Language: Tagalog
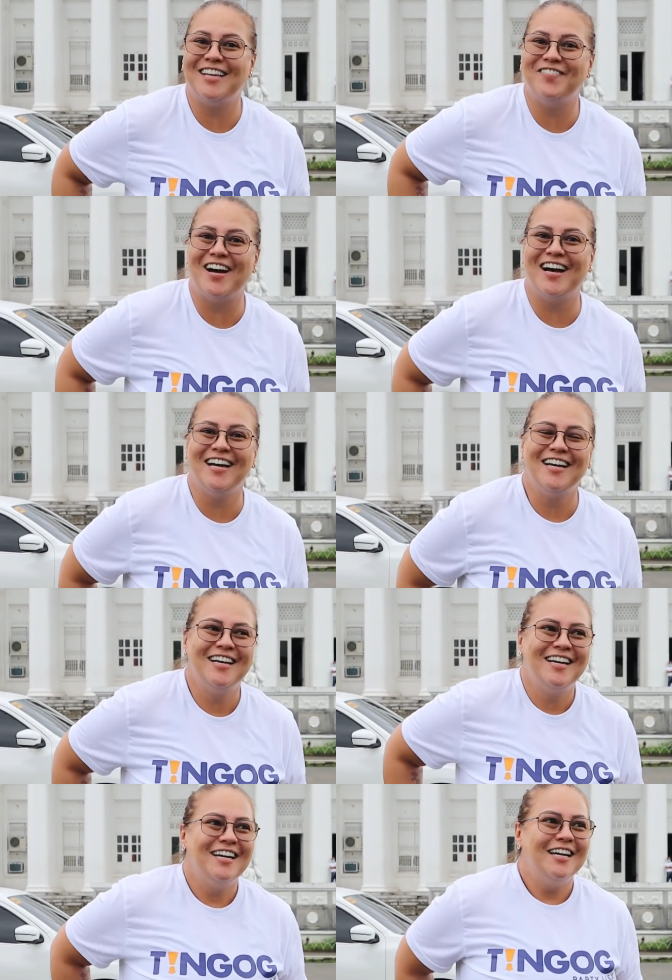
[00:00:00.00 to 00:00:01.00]
Diba?
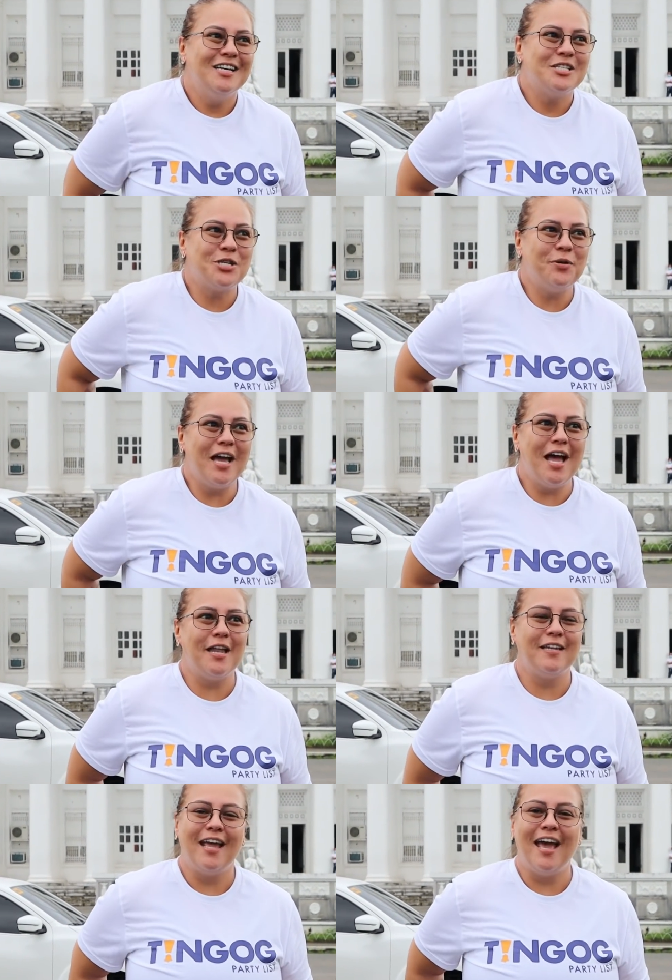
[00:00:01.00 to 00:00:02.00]
So
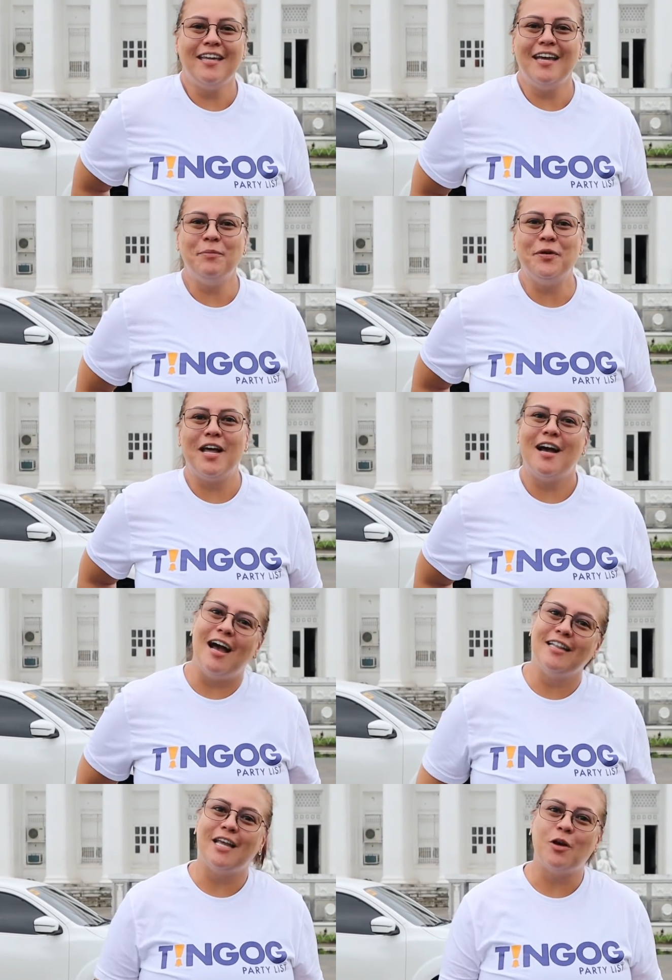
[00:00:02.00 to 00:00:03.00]
yan, eh yan muna ang
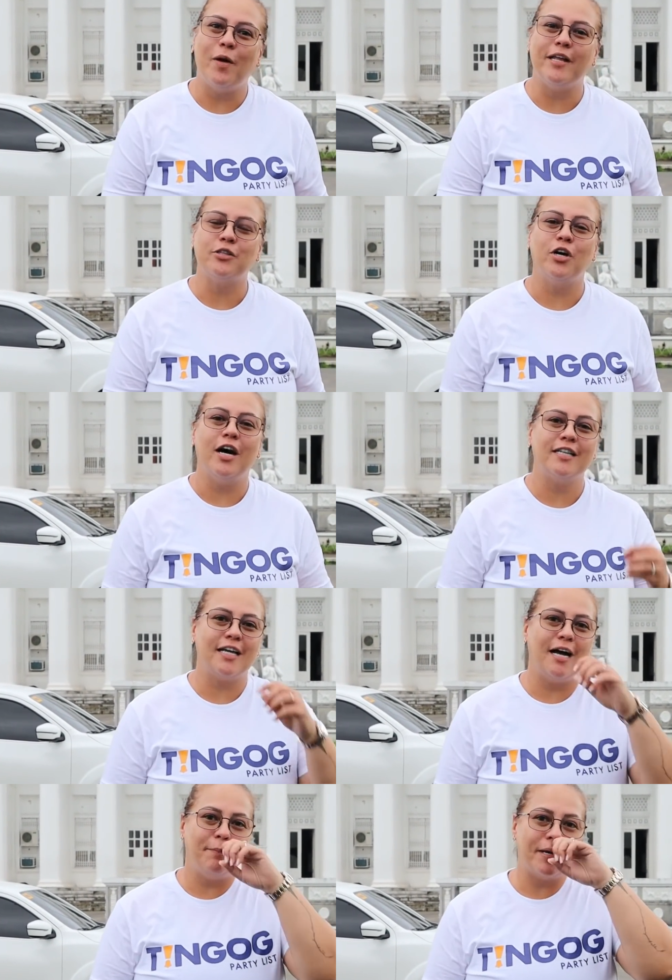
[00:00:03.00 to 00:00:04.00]
ating kwento at
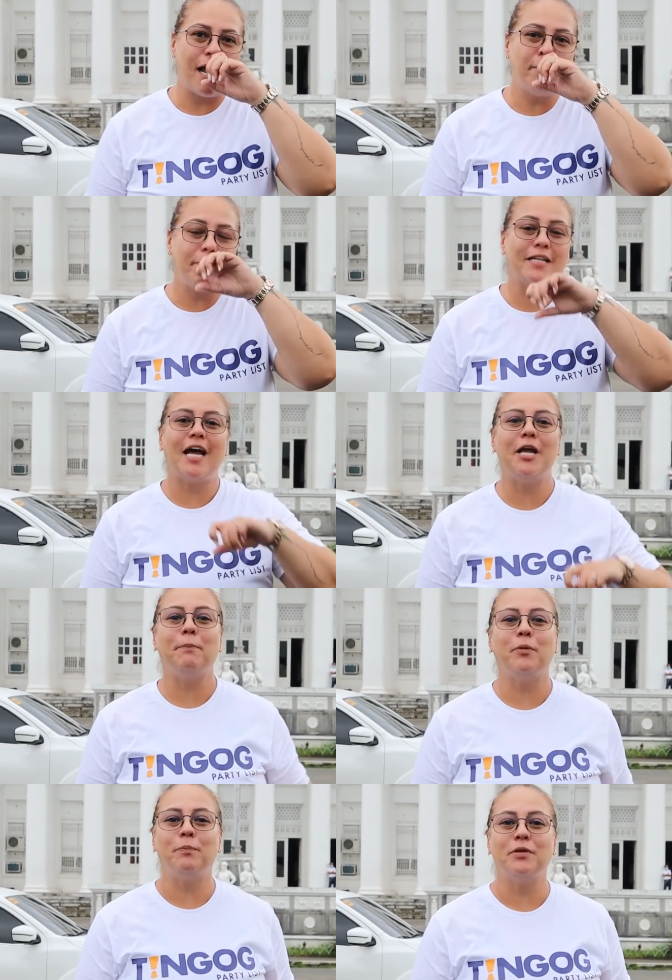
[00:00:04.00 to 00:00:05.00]
uh, marami pa
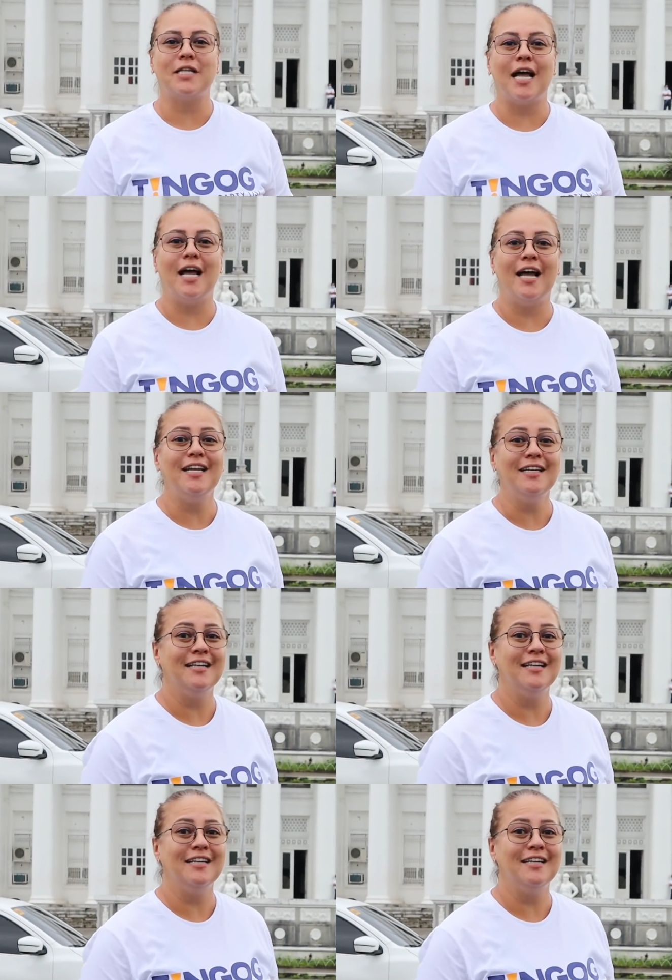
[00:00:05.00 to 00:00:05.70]
tayong pupuntahan.